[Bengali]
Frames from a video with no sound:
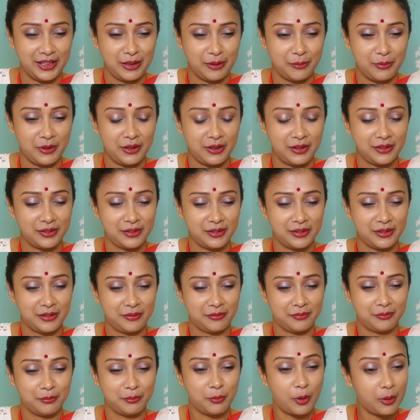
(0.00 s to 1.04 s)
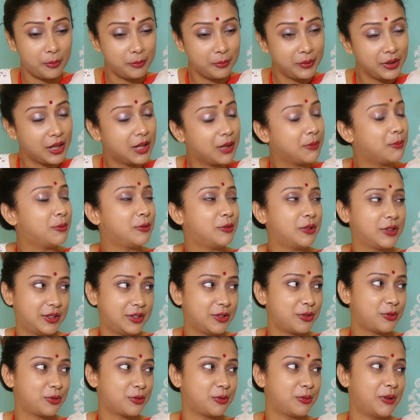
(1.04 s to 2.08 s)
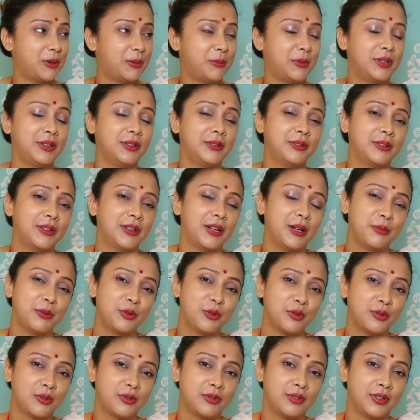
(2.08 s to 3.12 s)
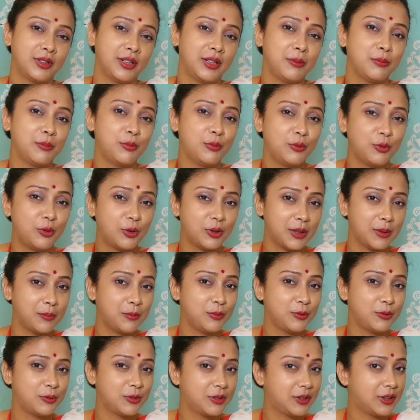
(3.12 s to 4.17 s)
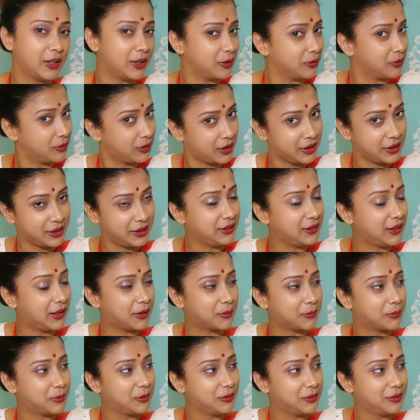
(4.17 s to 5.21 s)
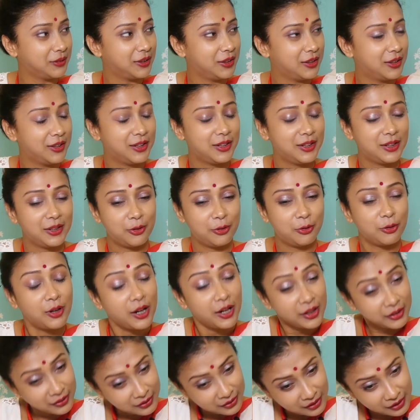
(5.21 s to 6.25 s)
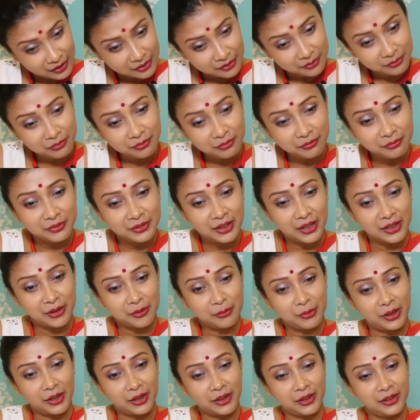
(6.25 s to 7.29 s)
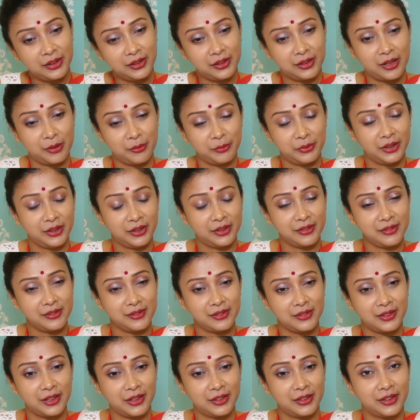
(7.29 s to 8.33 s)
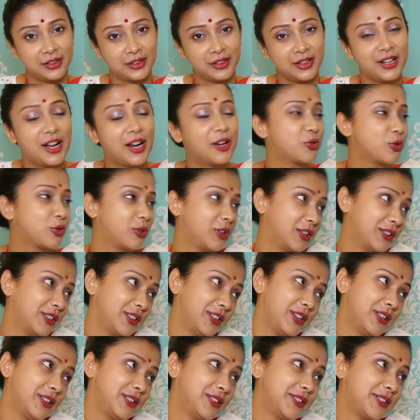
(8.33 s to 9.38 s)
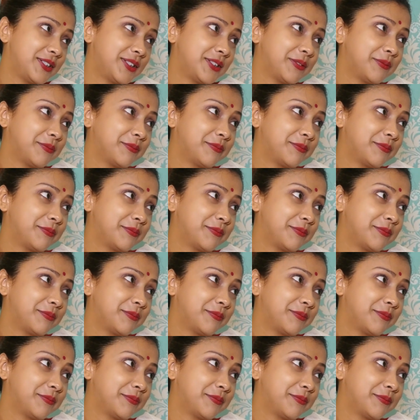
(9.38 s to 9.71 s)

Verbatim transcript: এবার বম্বে আর পুনাতে শো আমার আমি ওই গোটা পুজোটাই ওখানেই থাকবো ওখানকার যারা বাঙালি কমিউনিটিস তাদেরকে গান শোনাতে যাচ্ছি